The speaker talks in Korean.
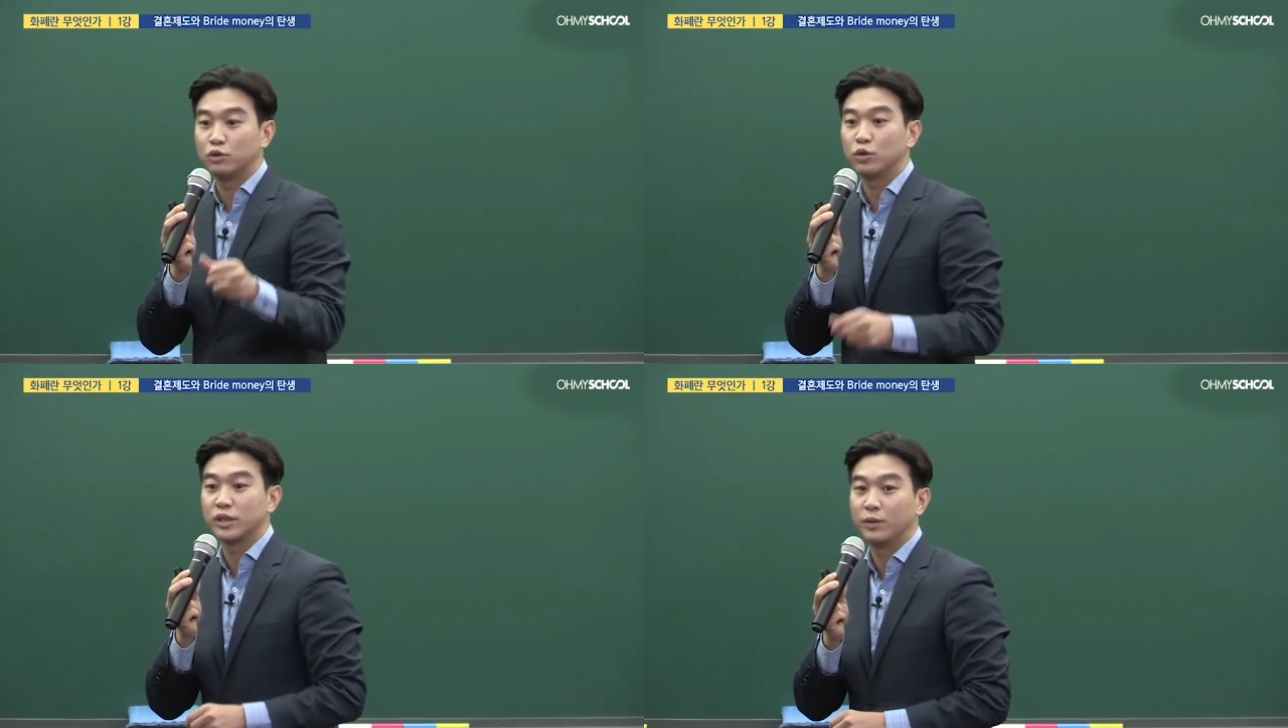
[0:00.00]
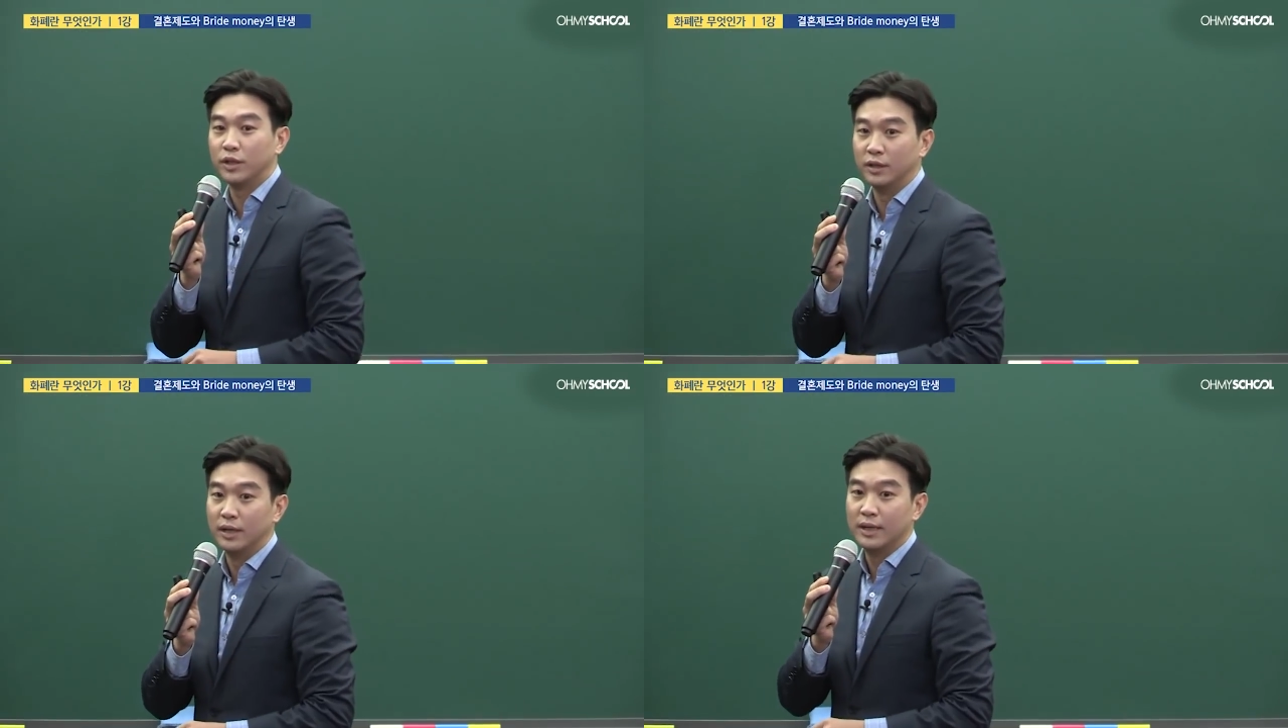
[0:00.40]

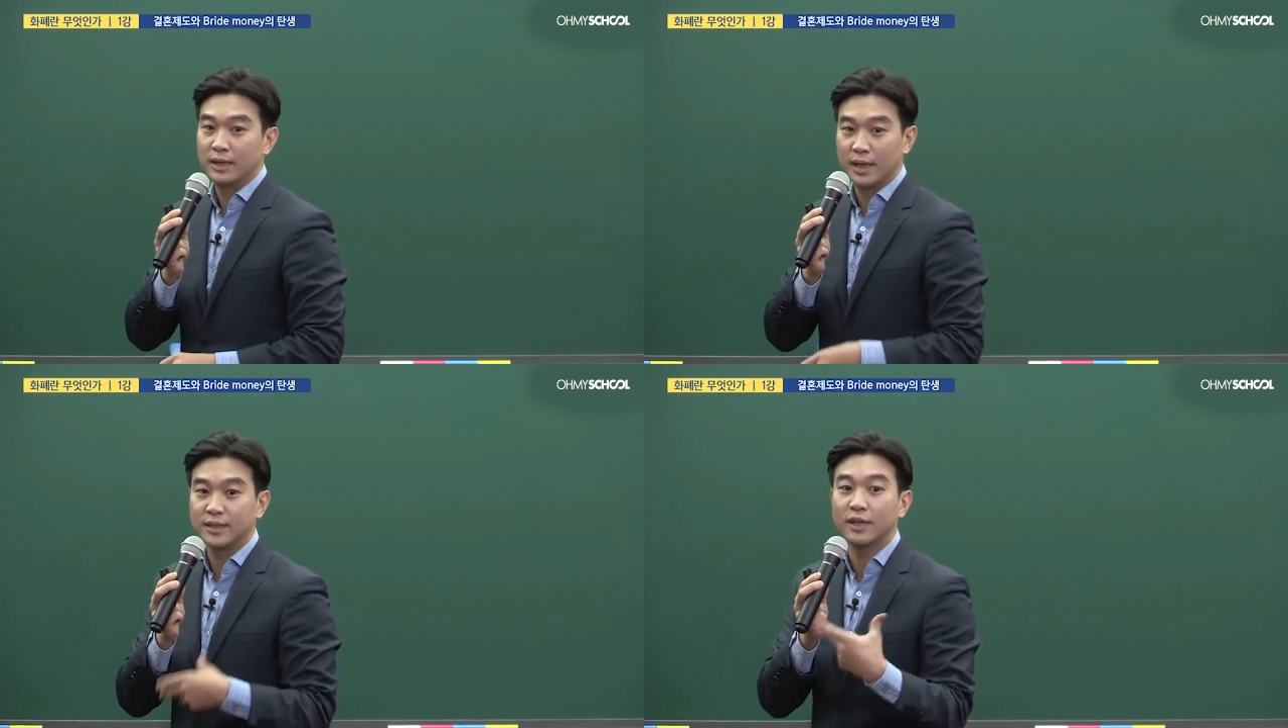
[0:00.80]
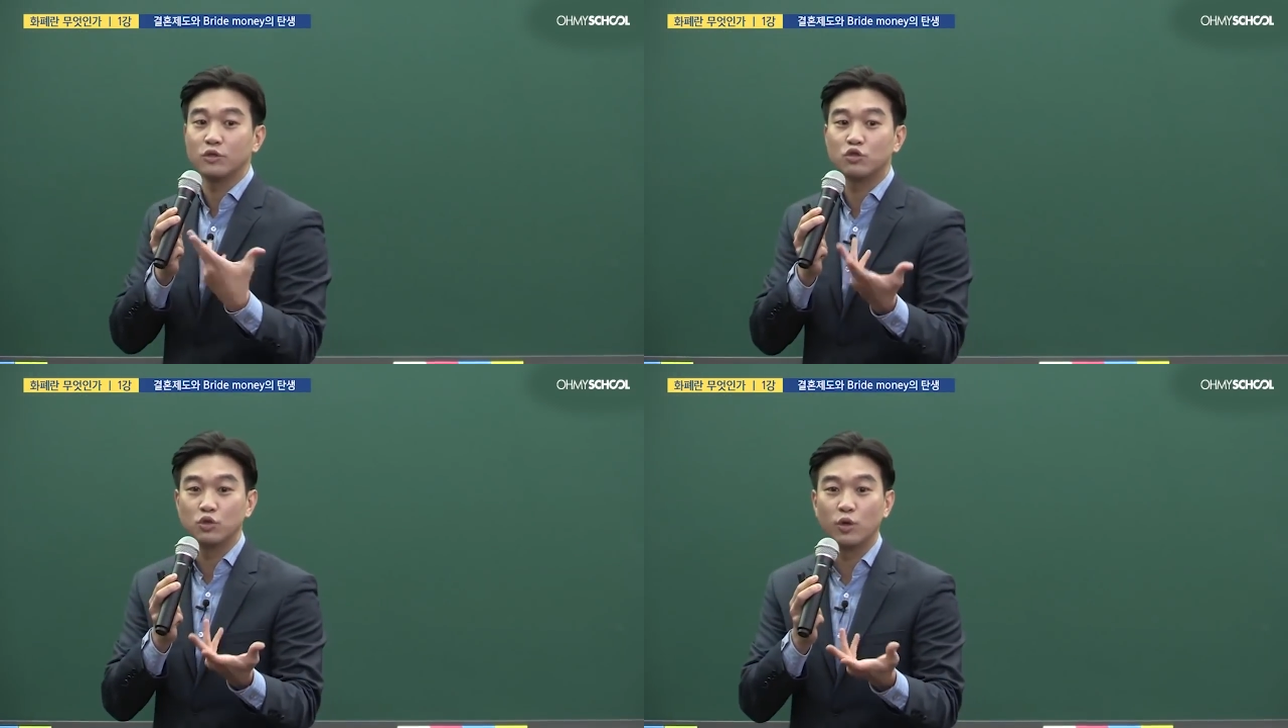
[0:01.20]
부족사회는
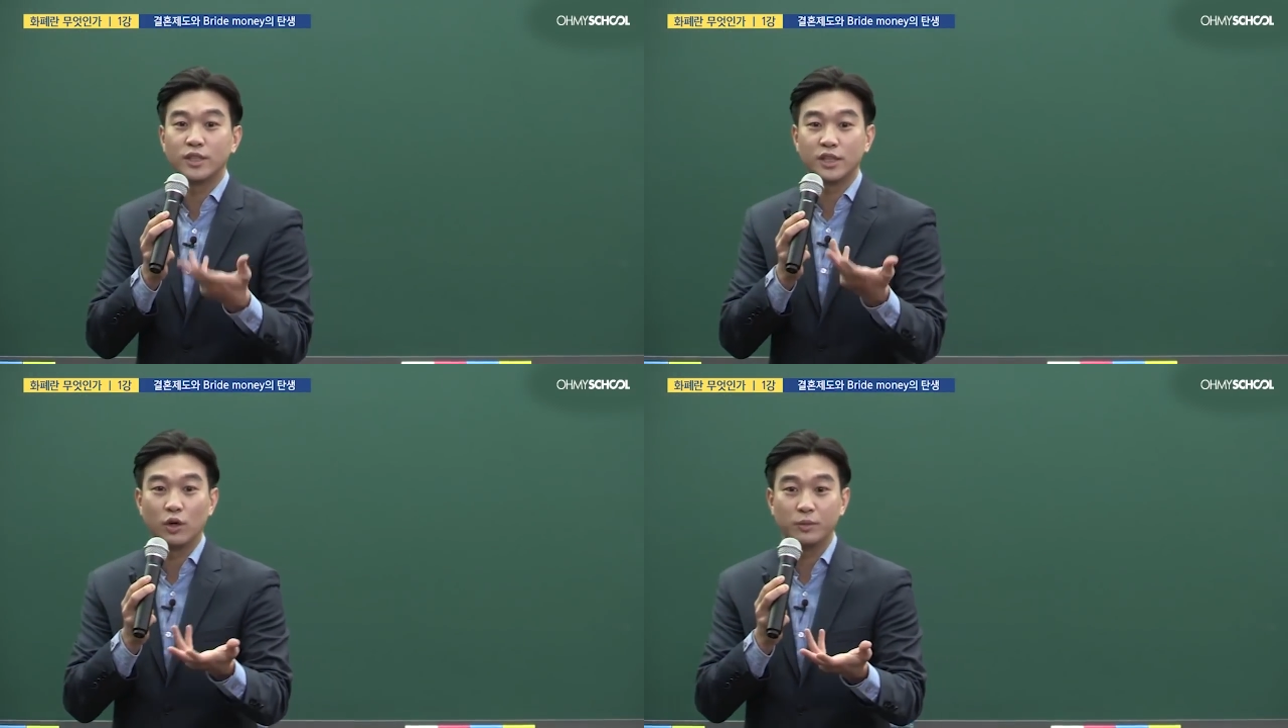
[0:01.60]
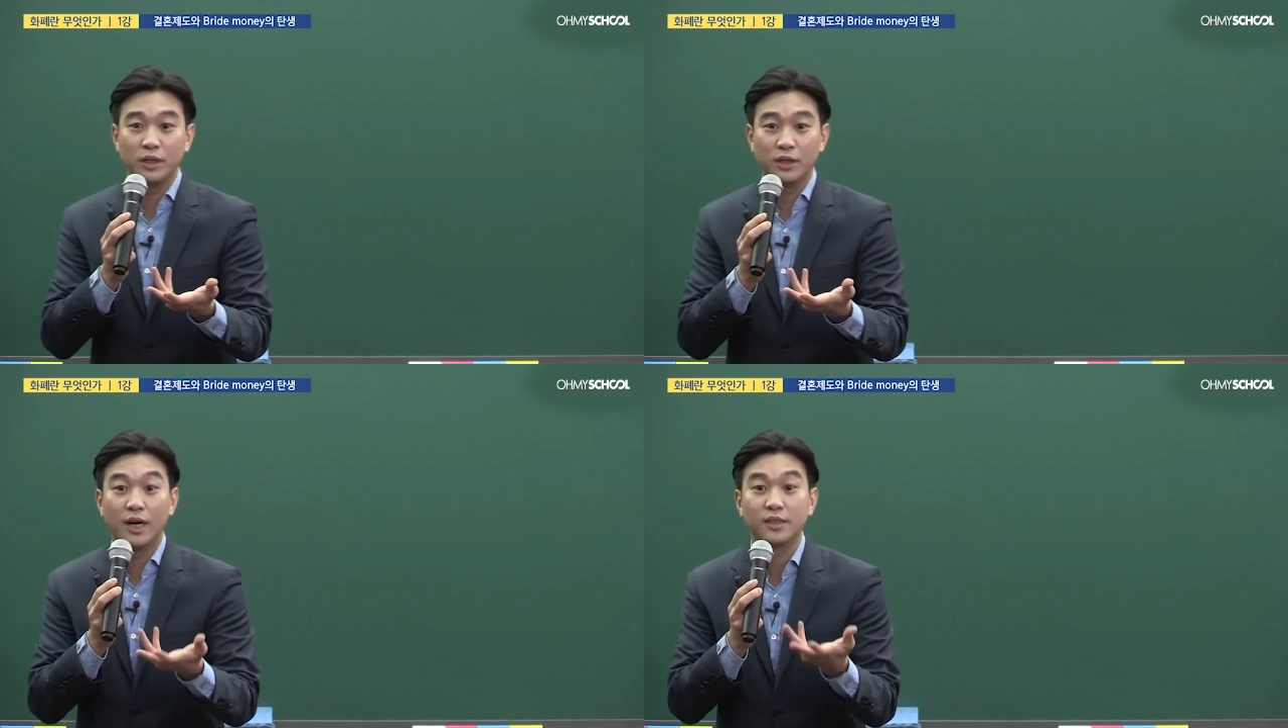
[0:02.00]
가장 중요한
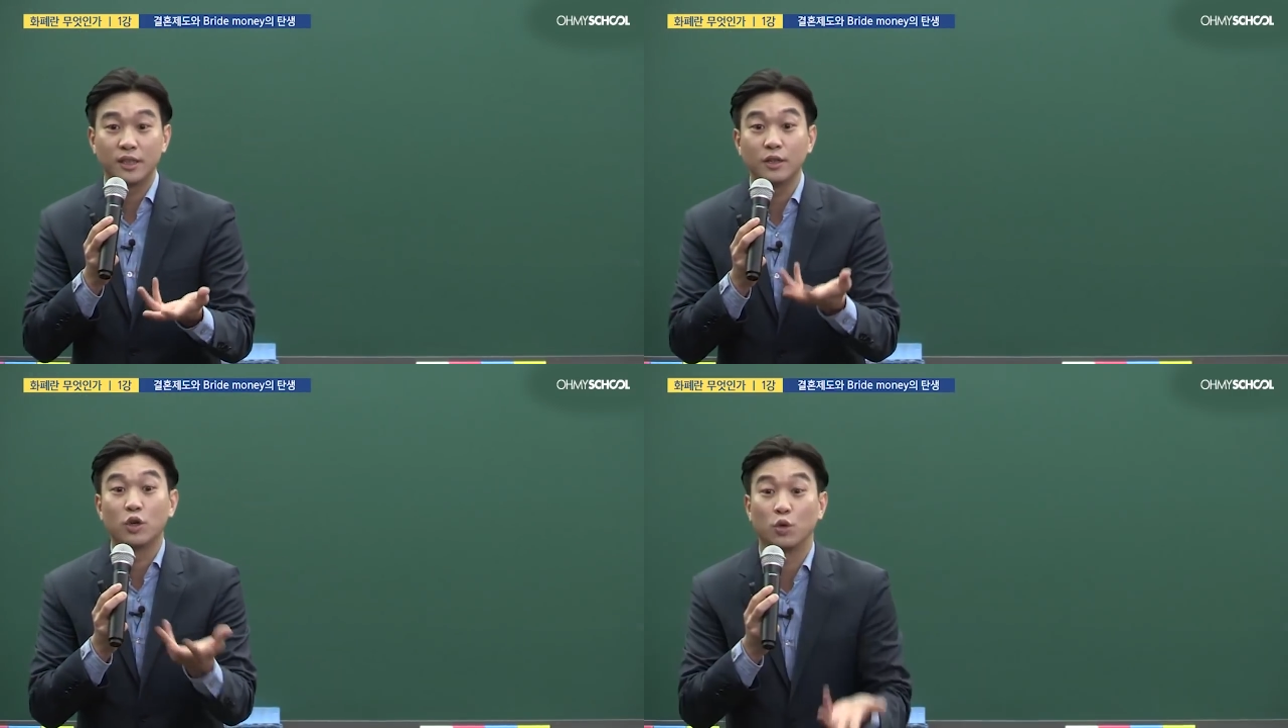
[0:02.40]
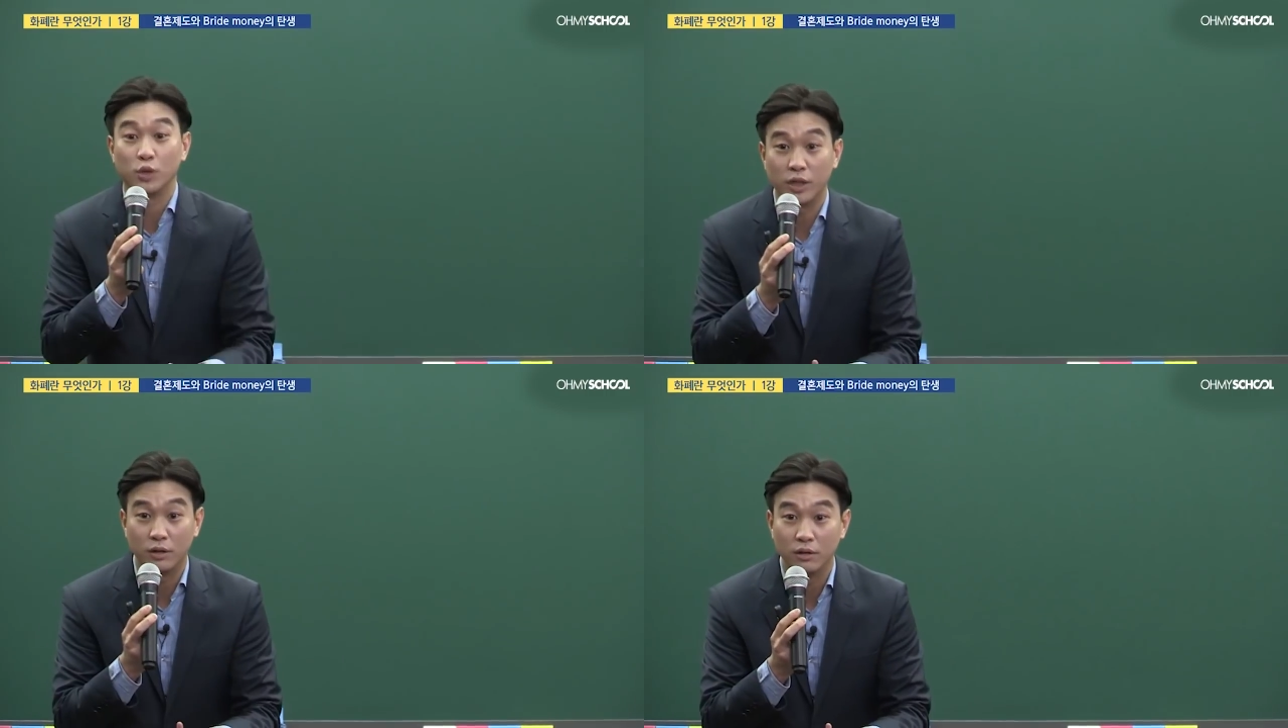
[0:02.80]
사업이 항상
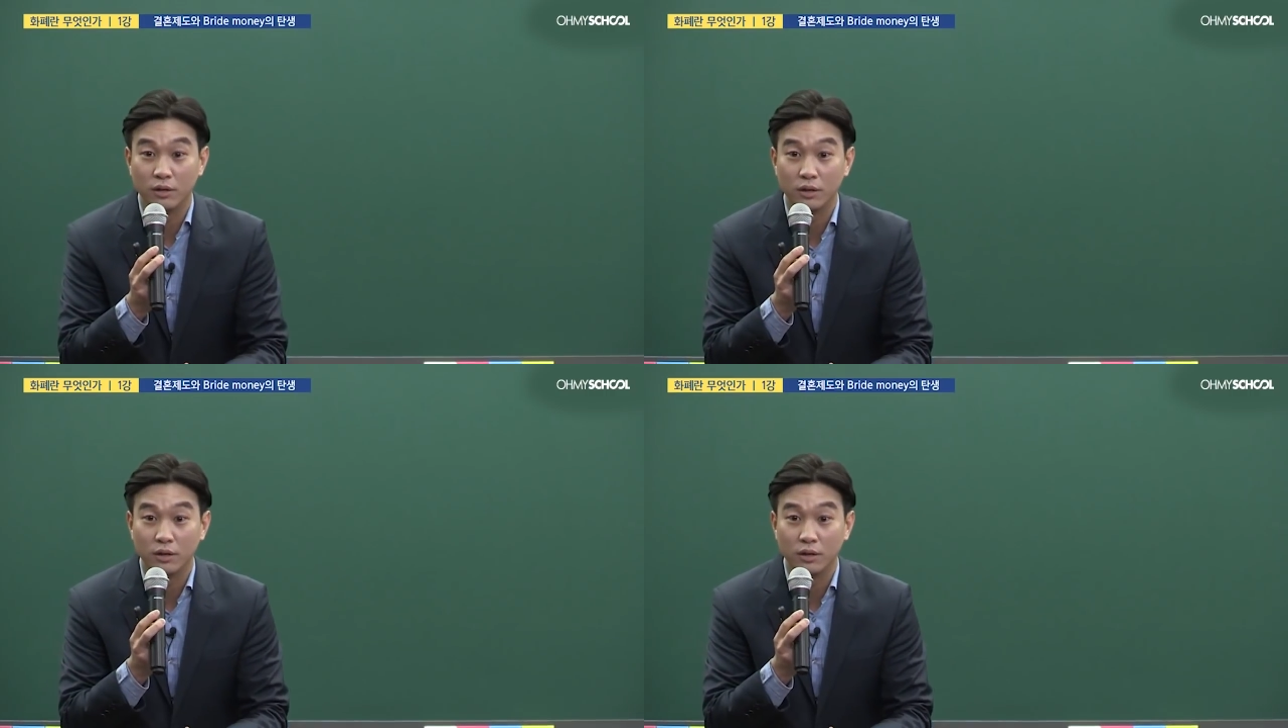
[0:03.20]
결혼이에요.